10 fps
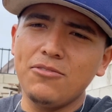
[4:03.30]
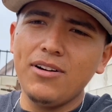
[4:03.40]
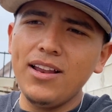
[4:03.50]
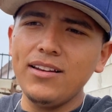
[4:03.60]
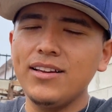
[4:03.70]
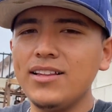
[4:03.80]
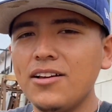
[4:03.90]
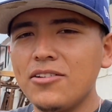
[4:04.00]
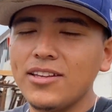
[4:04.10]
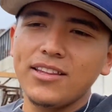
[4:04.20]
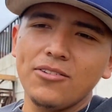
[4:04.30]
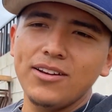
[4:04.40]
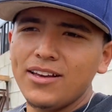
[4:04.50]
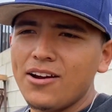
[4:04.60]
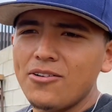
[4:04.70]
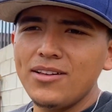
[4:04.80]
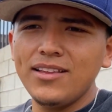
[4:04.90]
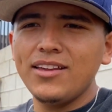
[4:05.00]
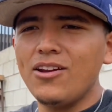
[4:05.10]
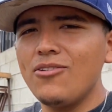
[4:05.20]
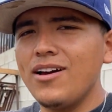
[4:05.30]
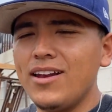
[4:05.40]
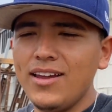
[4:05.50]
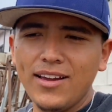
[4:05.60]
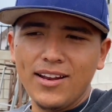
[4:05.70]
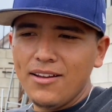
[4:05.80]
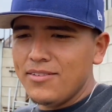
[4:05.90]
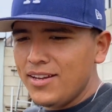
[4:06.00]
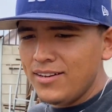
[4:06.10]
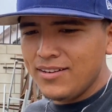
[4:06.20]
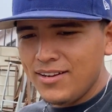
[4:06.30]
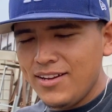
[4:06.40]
igual, que es la que ahorita traigo en el carro guinda, ya lo calé y jala bien.